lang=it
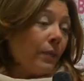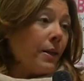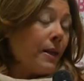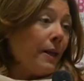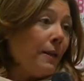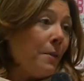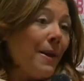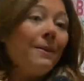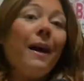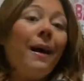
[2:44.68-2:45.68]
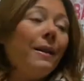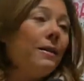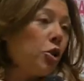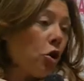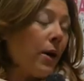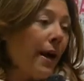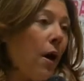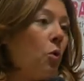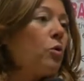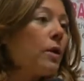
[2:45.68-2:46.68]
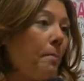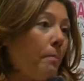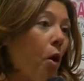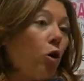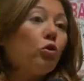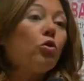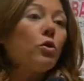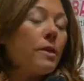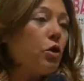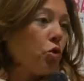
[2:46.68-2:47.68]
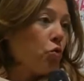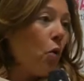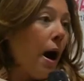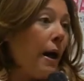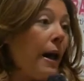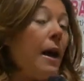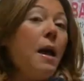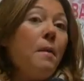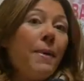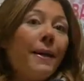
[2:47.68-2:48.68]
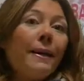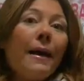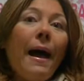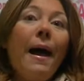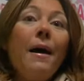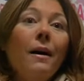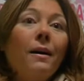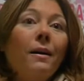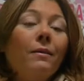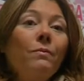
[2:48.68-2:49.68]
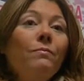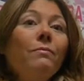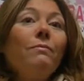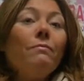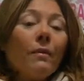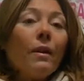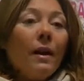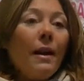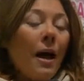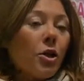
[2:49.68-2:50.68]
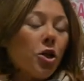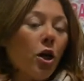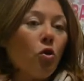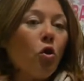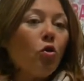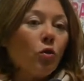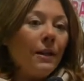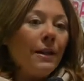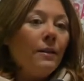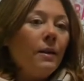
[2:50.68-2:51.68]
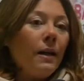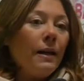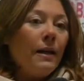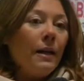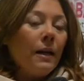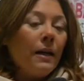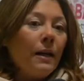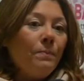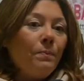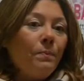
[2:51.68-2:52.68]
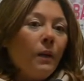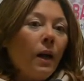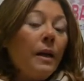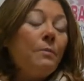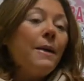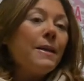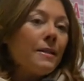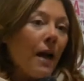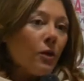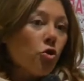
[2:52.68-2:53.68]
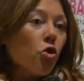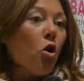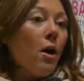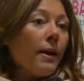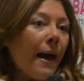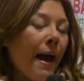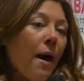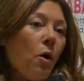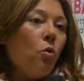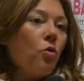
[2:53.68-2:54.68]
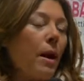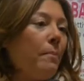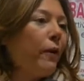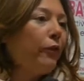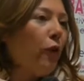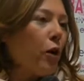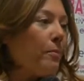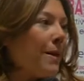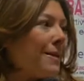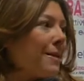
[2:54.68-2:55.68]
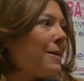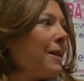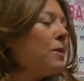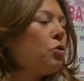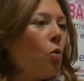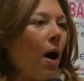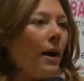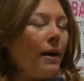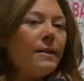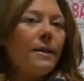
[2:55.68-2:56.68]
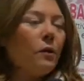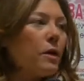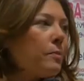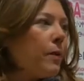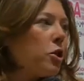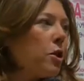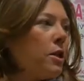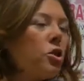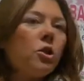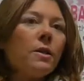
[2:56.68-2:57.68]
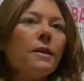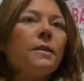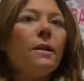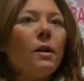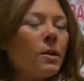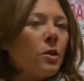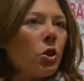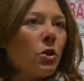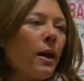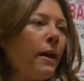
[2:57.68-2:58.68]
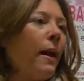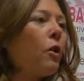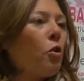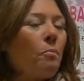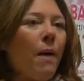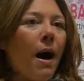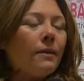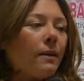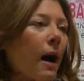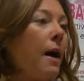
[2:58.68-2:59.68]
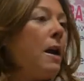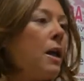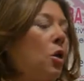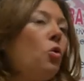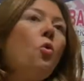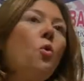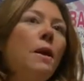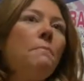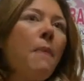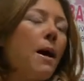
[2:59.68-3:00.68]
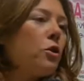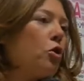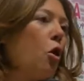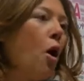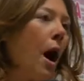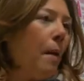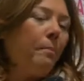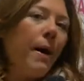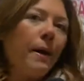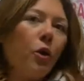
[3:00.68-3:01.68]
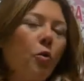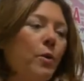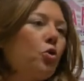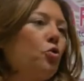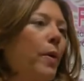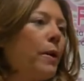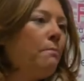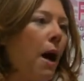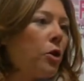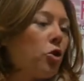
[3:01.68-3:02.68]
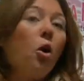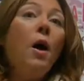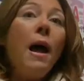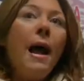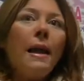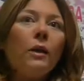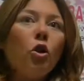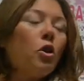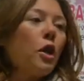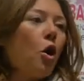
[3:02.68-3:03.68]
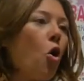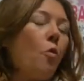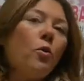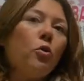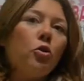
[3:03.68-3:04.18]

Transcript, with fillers: sentimentale, di ciò che è un rapporto sessuale, perché ehm, lasciano il, il, ehm, il, messaggio che una performance sessuale sia una specie di ginnastica orizzontale acrobatica in cui il maschio appare come supermacio e la donna come un